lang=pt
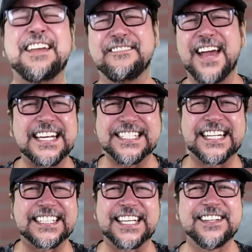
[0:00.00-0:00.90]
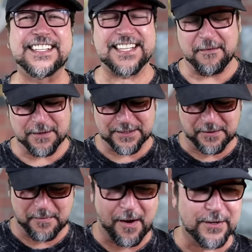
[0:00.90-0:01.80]
a Ivete cantando isso, é
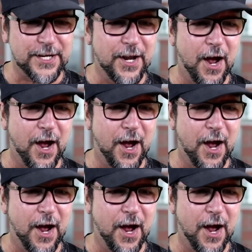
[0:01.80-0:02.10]
muito bom. De